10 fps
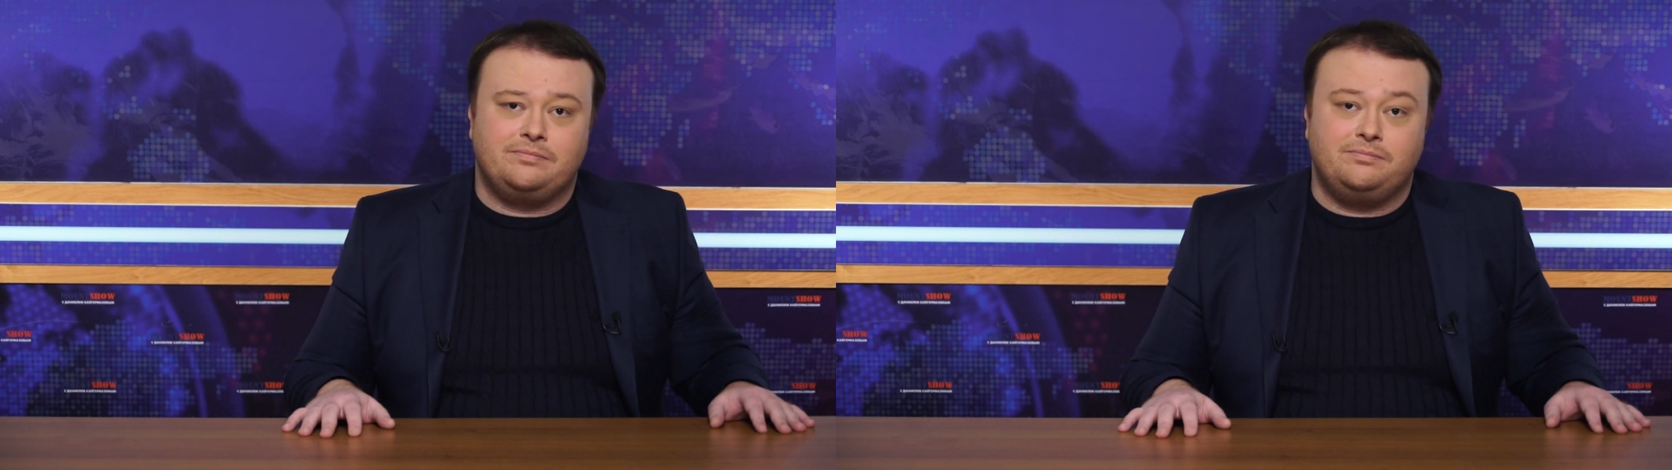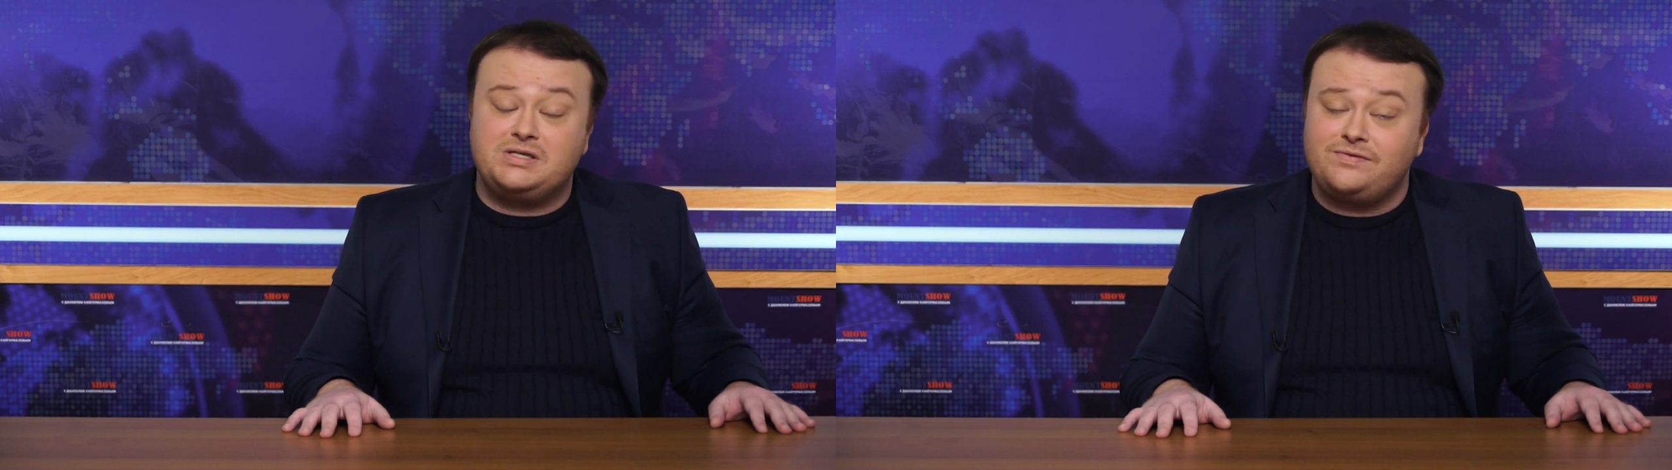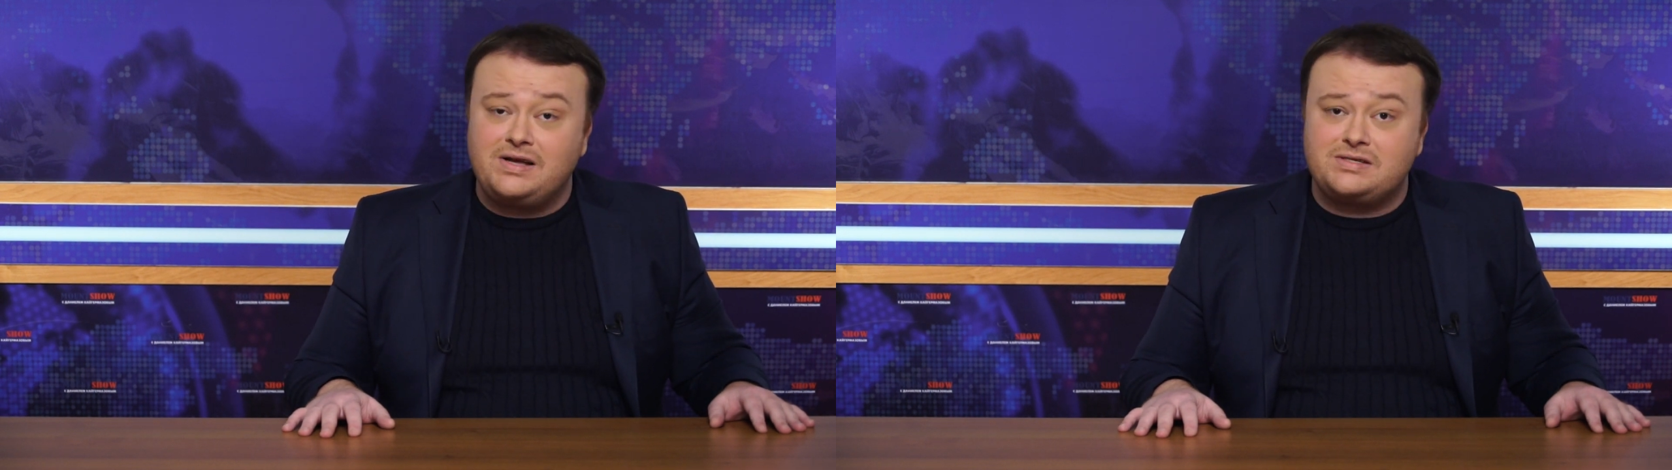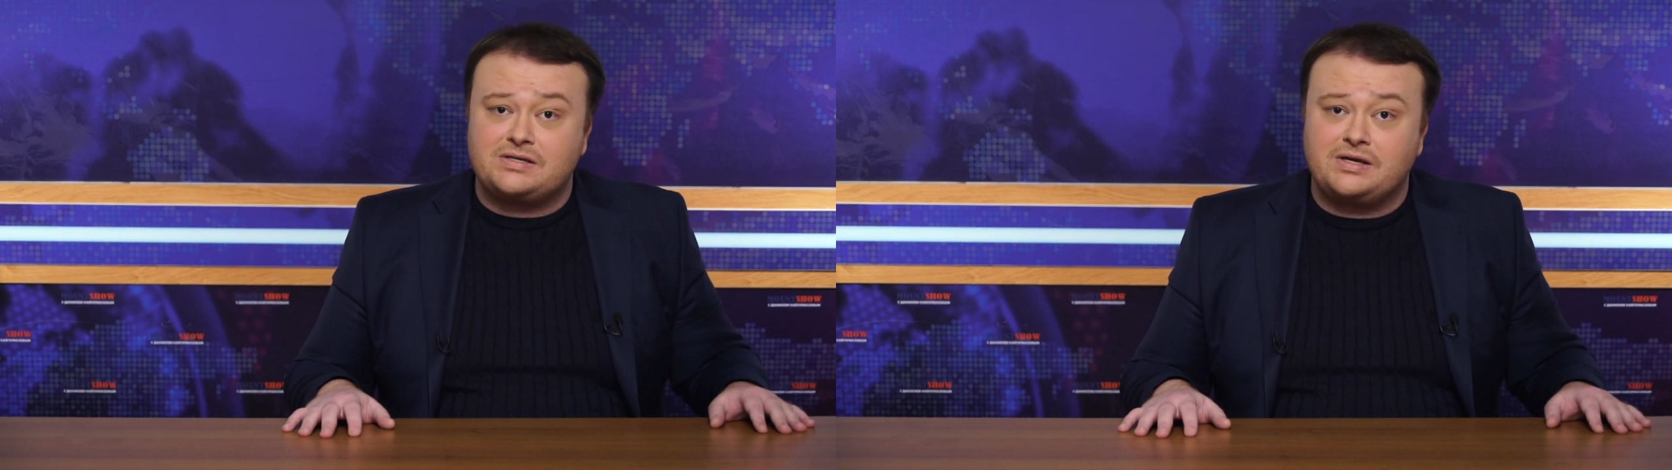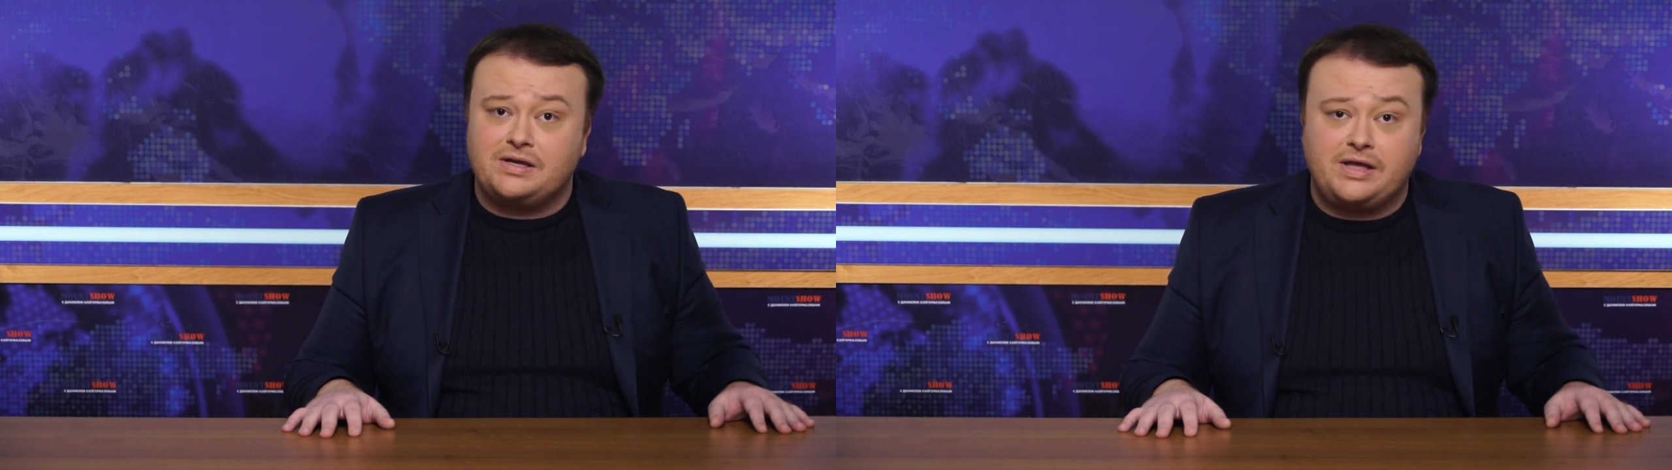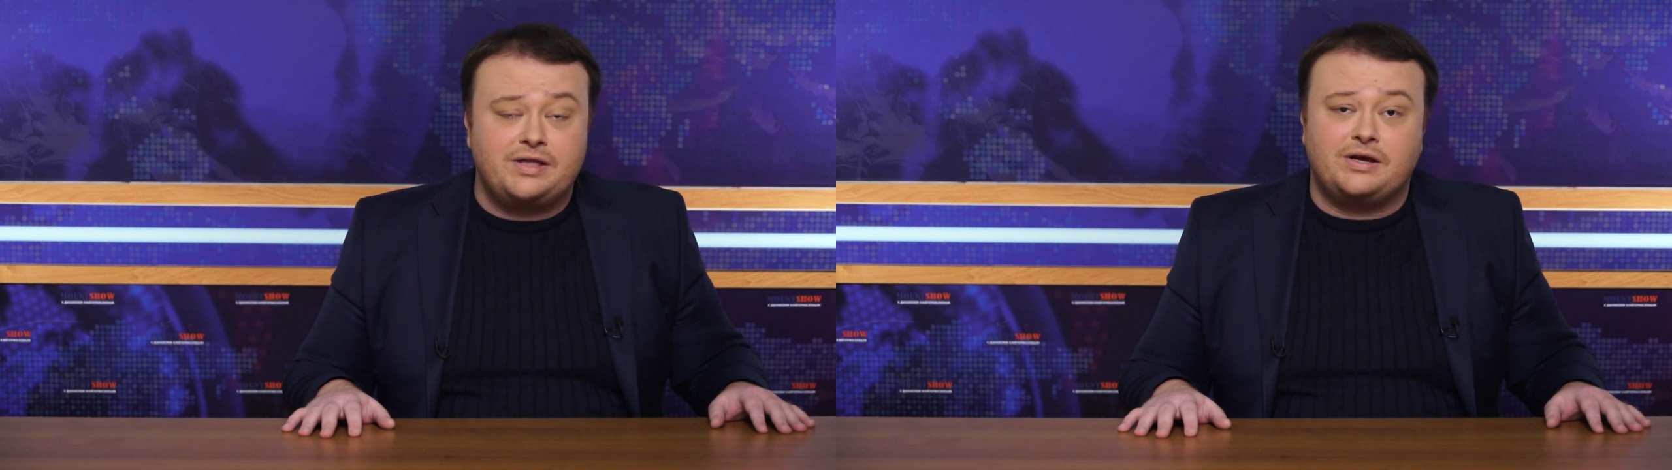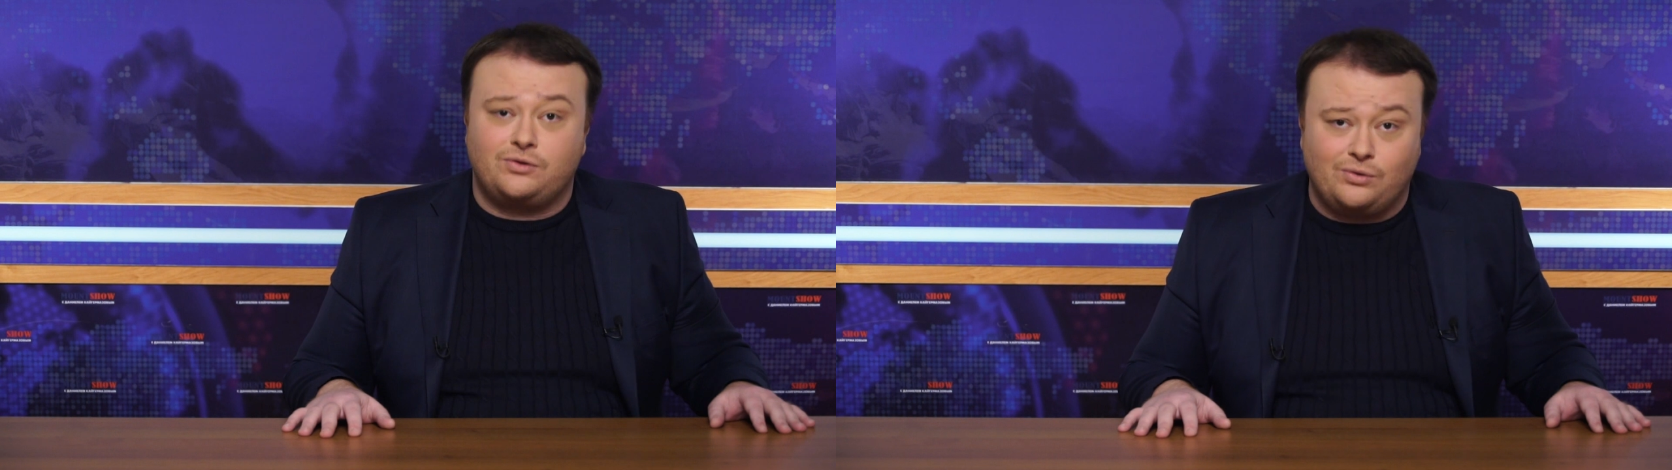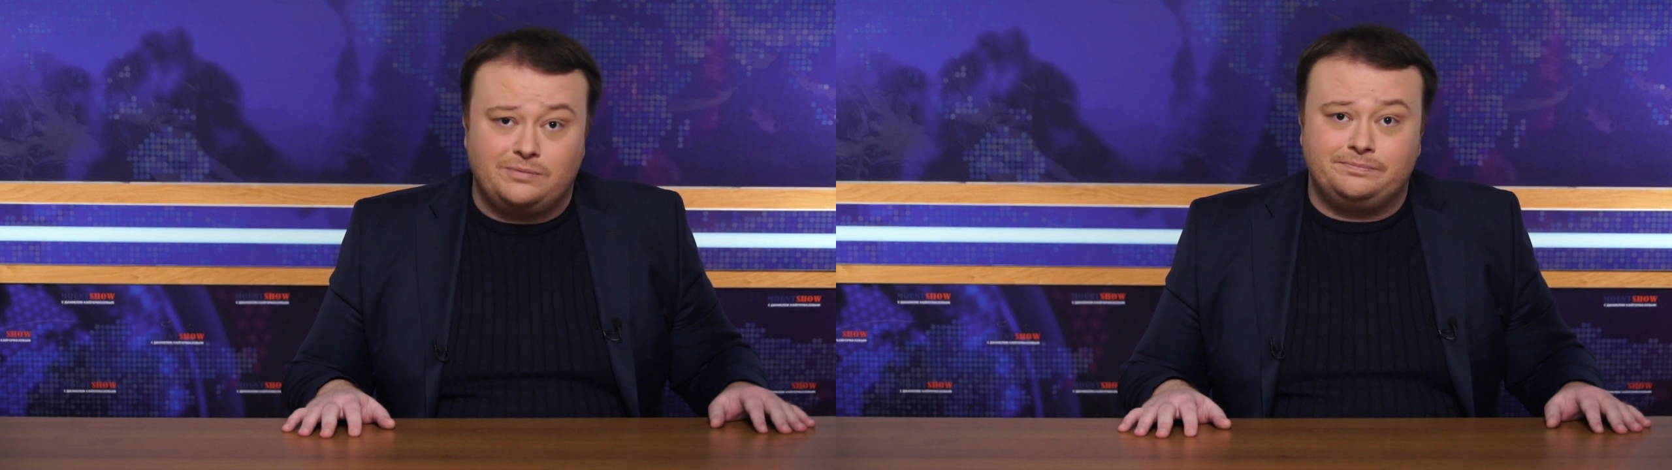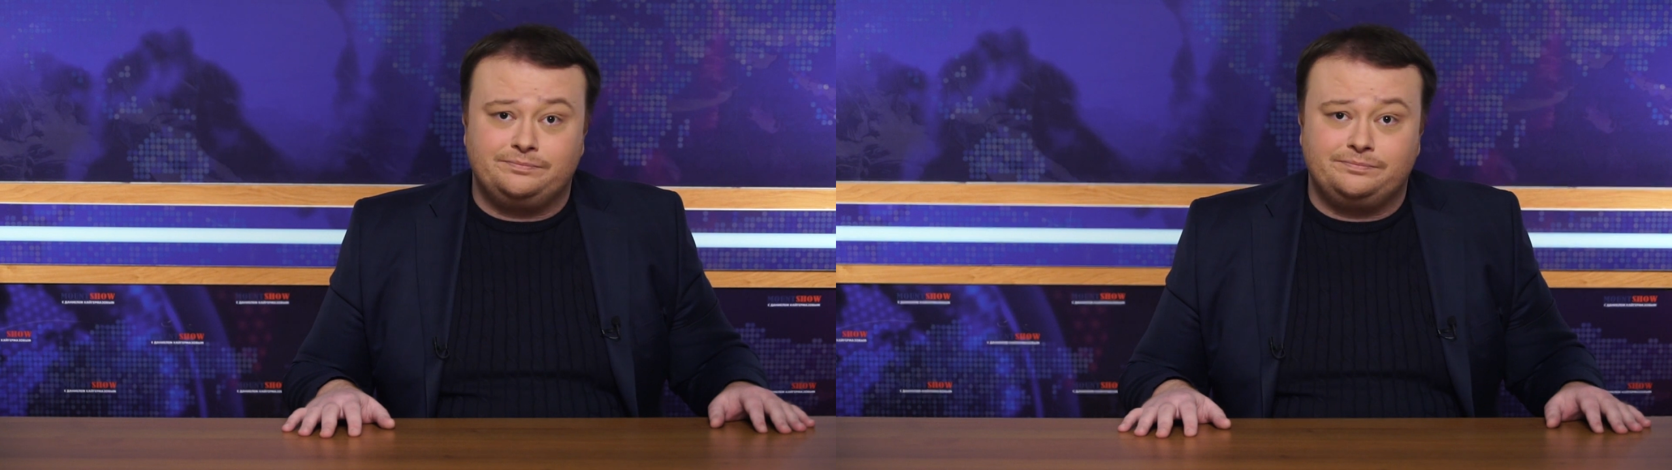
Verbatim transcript: Без вас я никто.